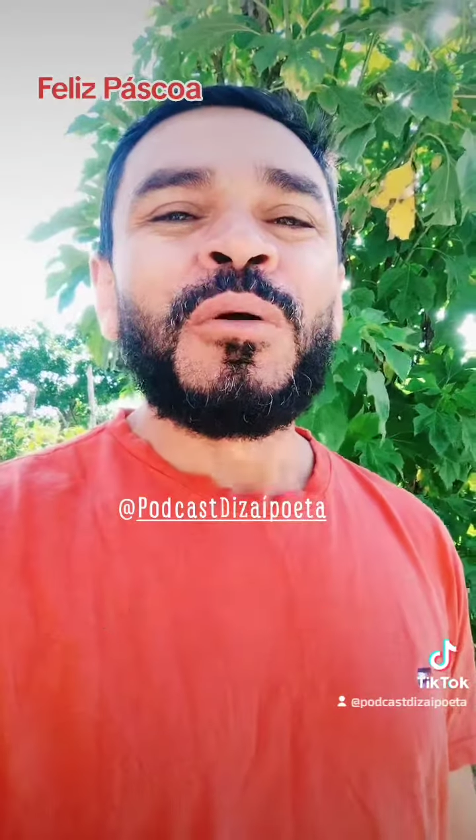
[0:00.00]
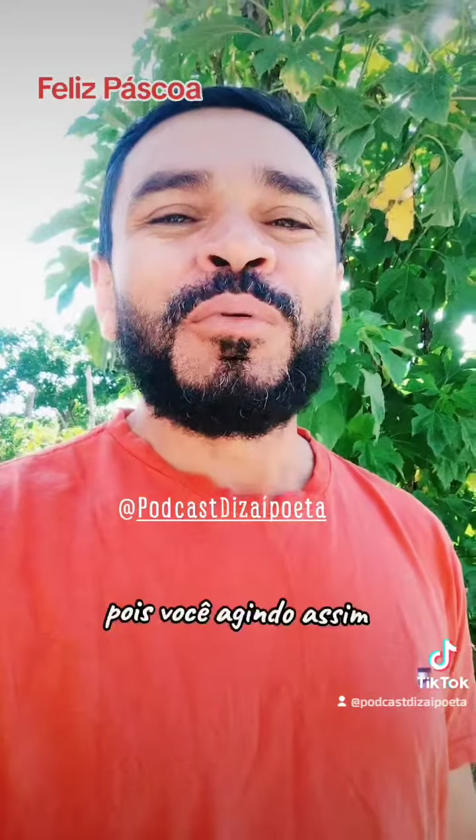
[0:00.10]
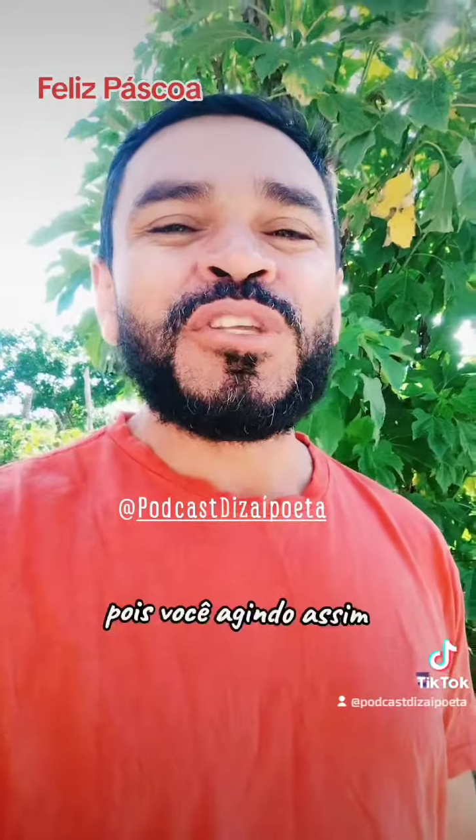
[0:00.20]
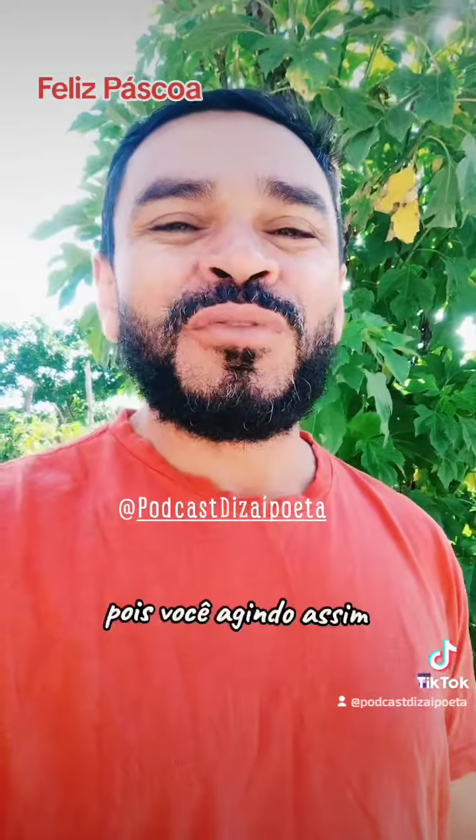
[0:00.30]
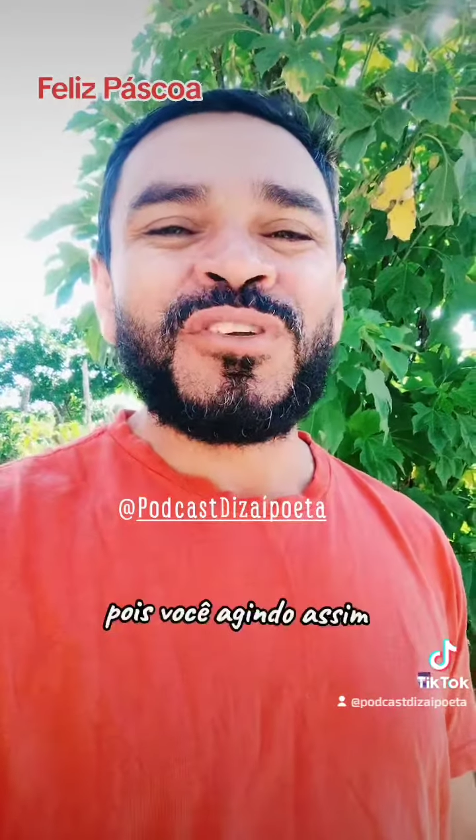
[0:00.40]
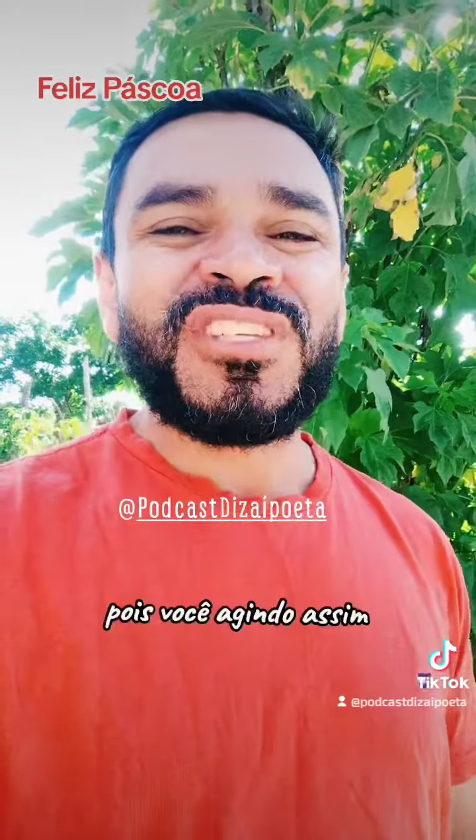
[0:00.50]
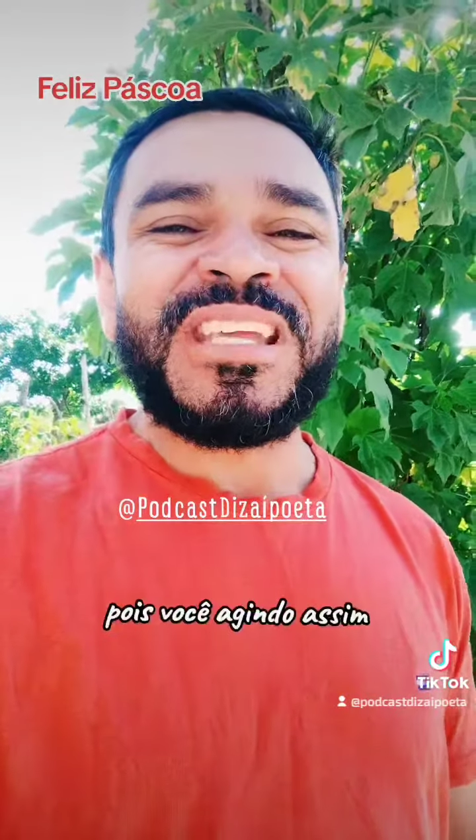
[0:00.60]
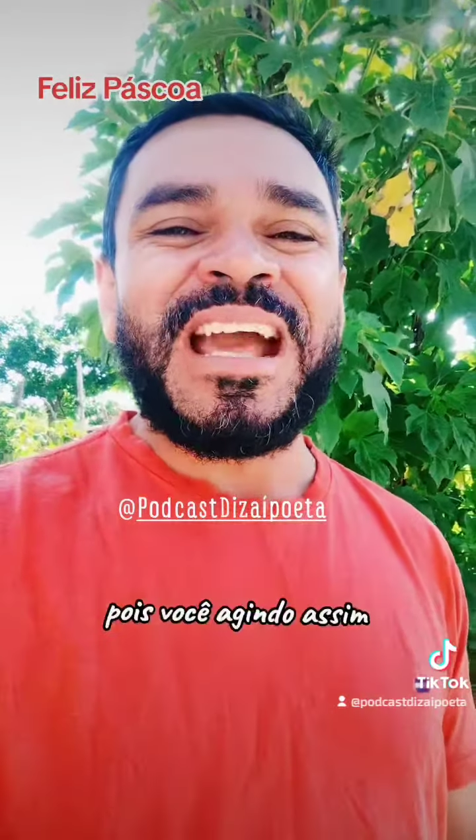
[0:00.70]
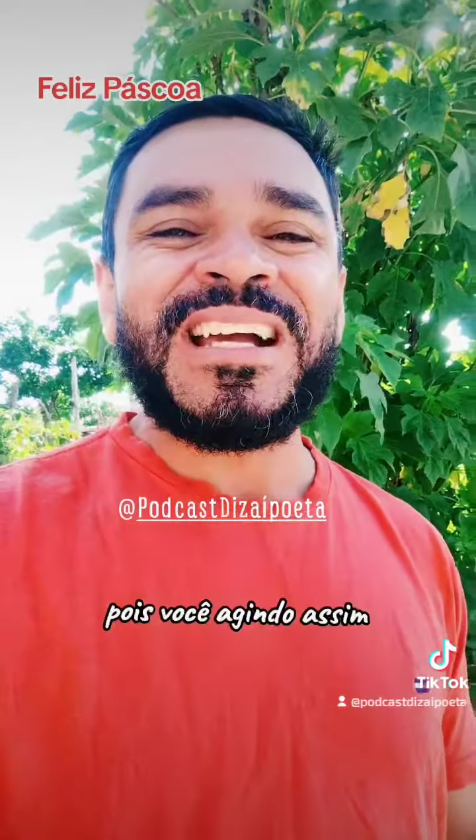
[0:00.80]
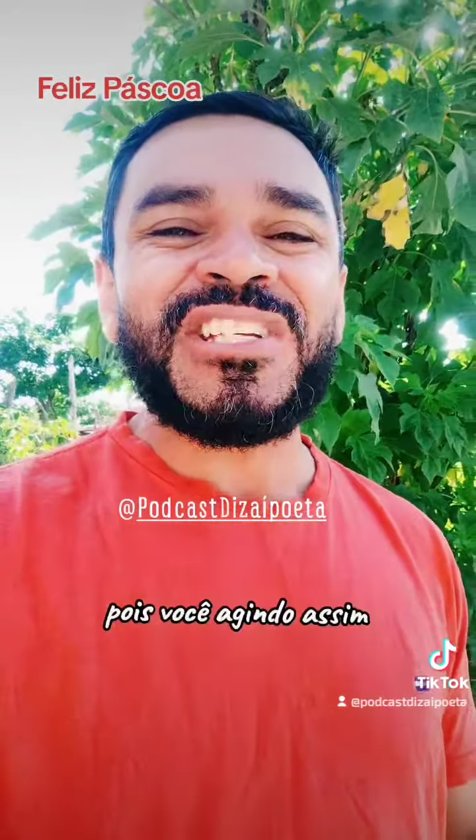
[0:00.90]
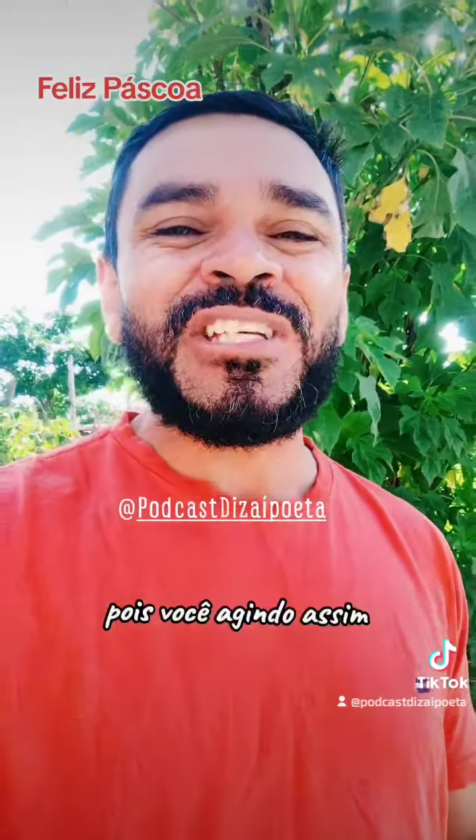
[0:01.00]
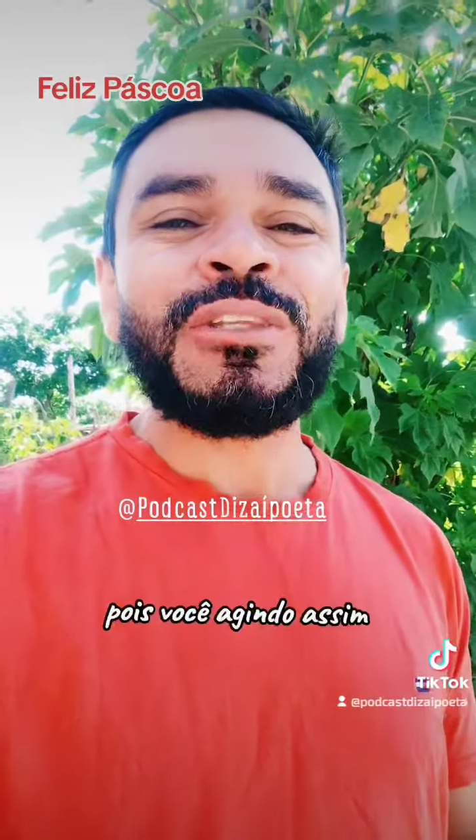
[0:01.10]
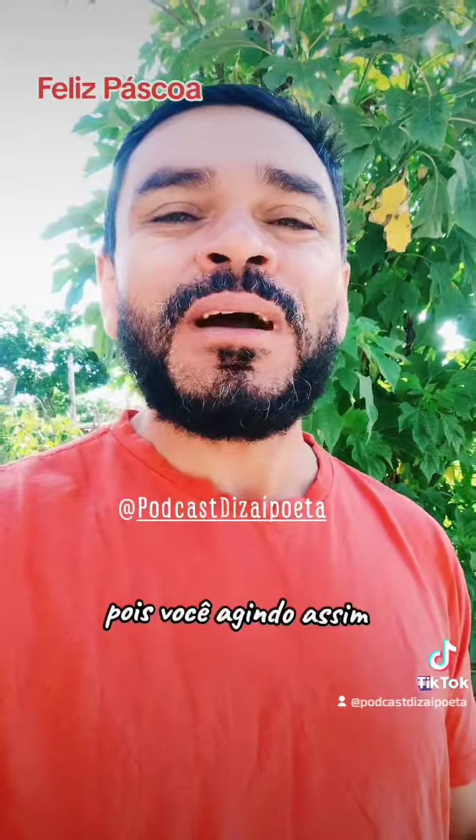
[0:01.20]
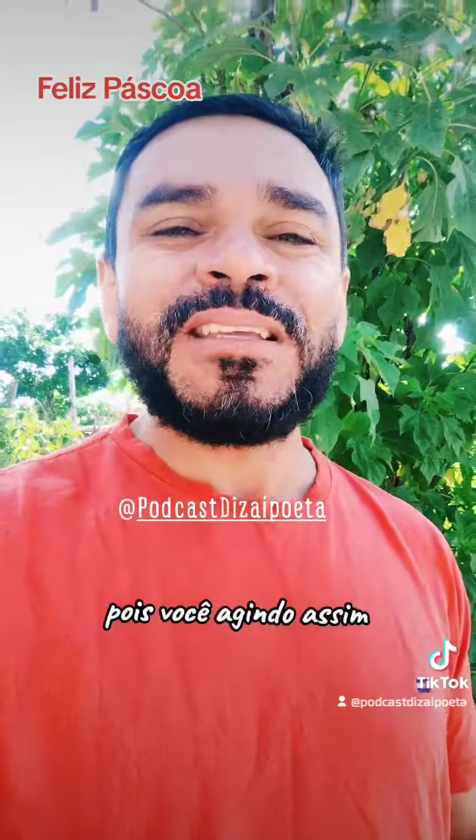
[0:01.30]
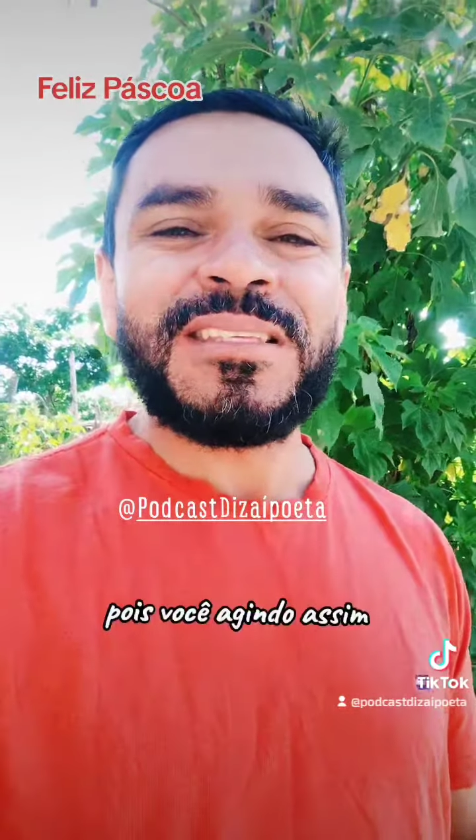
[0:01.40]
pois você
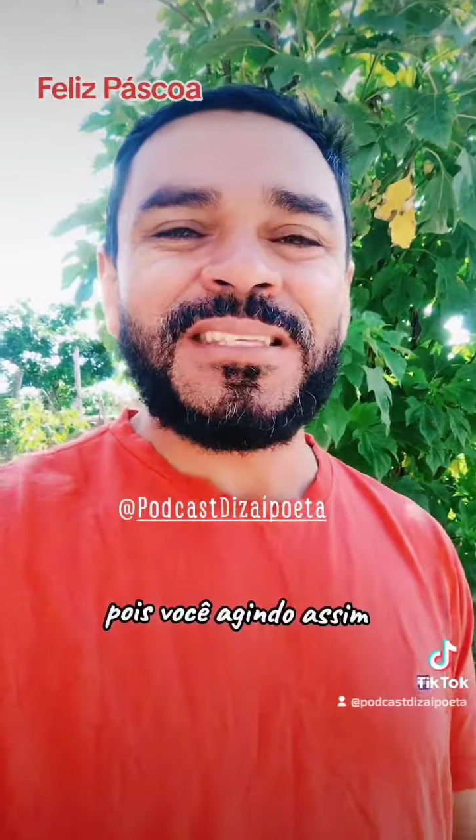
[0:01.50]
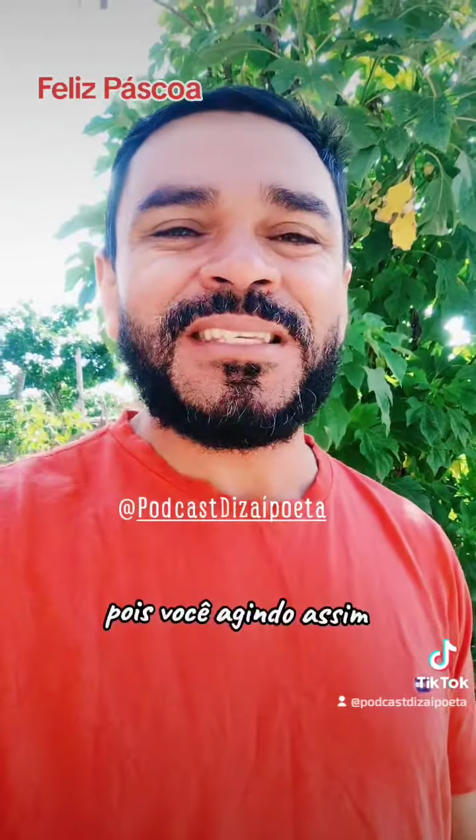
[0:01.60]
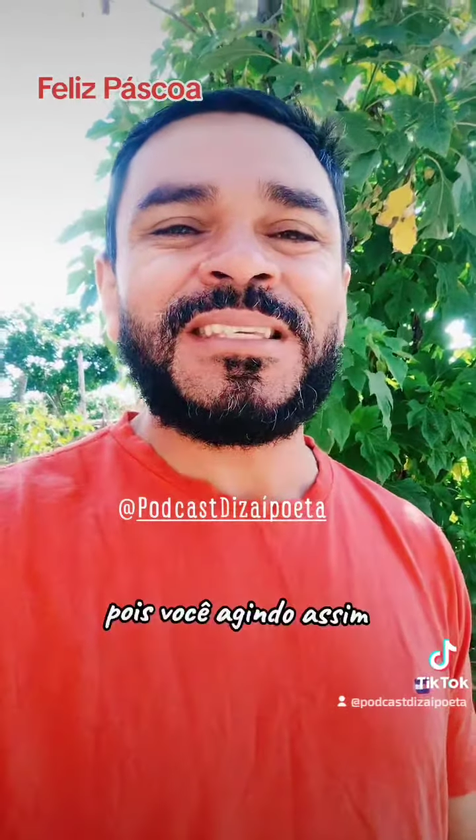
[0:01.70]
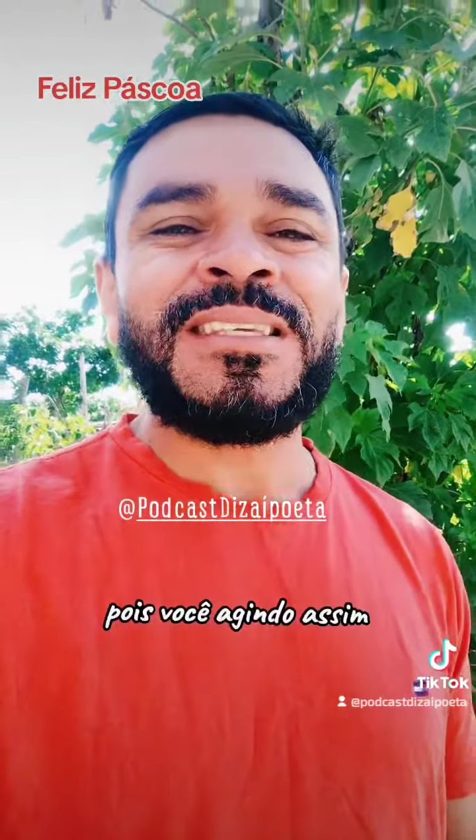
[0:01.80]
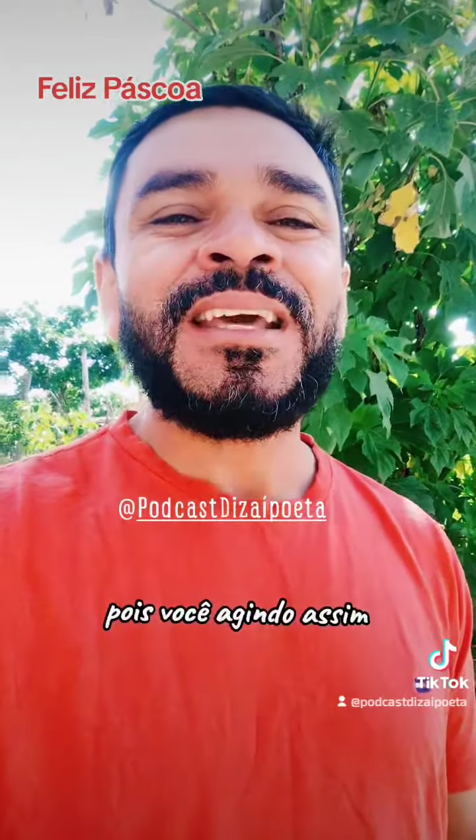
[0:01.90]
agindo assim